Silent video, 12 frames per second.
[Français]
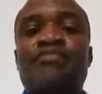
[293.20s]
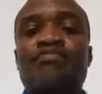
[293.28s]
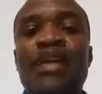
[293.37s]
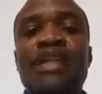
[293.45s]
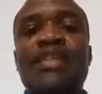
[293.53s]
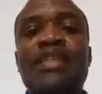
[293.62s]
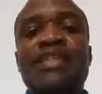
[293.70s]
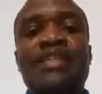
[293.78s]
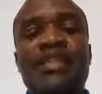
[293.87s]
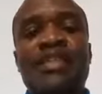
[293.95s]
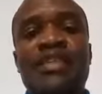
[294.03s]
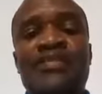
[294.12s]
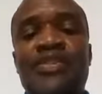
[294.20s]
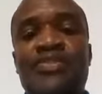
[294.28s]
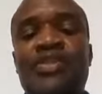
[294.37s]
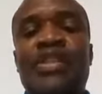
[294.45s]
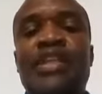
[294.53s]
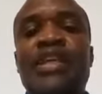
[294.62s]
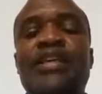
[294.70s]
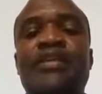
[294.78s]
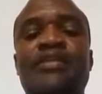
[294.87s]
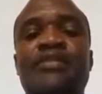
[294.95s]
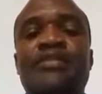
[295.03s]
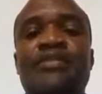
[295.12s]
malgré cette
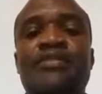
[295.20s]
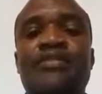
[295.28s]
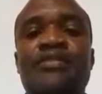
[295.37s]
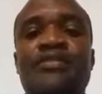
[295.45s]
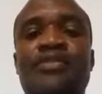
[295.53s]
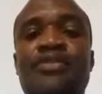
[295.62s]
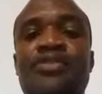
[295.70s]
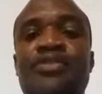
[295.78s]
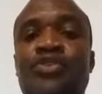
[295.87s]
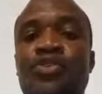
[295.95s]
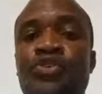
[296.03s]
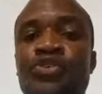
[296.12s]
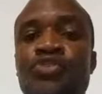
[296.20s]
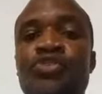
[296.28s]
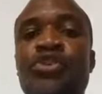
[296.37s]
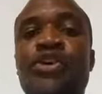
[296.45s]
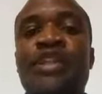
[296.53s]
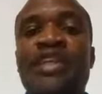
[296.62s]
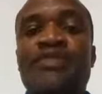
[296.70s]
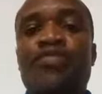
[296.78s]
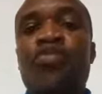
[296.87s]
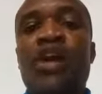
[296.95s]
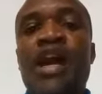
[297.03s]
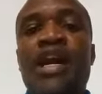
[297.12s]
difficulté, une lueur
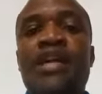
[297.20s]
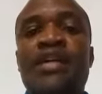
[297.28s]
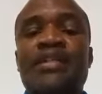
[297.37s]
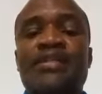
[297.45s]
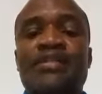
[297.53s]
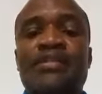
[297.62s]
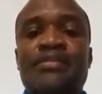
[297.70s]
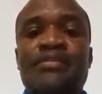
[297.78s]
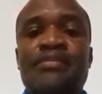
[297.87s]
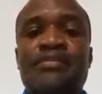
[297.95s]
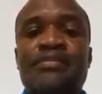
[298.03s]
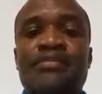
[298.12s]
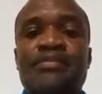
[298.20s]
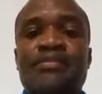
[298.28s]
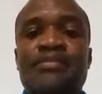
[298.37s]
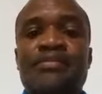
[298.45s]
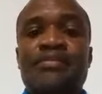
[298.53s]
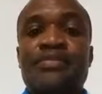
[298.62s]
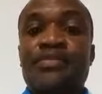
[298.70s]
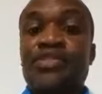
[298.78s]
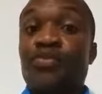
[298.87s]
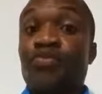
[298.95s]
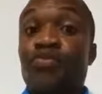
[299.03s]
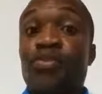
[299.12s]
d'espoir
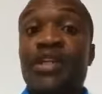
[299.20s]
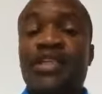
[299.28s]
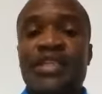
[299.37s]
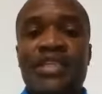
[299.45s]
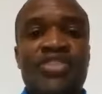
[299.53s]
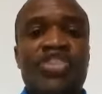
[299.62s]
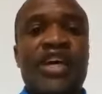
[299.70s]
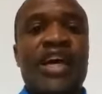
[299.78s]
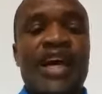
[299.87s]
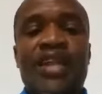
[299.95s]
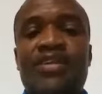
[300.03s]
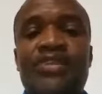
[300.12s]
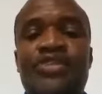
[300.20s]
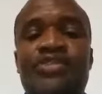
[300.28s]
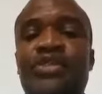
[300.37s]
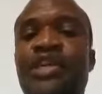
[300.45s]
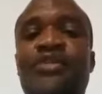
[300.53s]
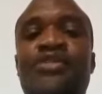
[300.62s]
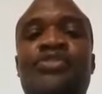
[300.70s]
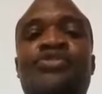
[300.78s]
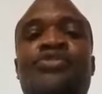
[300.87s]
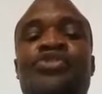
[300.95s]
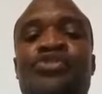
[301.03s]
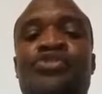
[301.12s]
se pointe déjà à l'horizon dans le nom
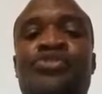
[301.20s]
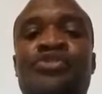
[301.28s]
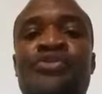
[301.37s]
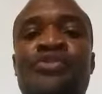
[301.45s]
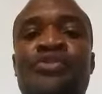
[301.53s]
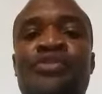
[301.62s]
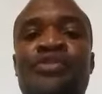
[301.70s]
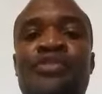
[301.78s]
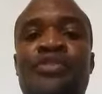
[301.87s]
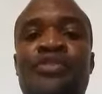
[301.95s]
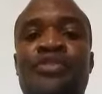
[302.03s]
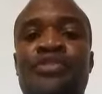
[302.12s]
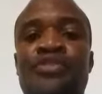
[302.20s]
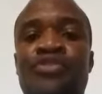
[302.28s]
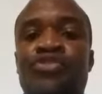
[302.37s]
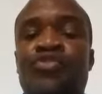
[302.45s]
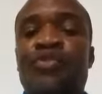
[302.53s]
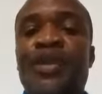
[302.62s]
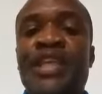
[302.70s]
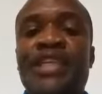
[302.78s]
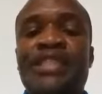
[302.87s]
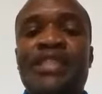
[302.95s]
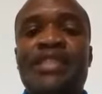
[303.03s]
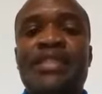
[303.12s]
de Jésus. Que Dieu vous
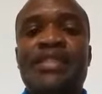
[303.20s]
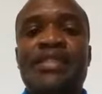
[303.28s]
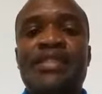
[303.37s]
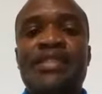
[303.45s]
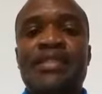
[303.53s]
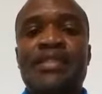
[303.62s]
bénisse.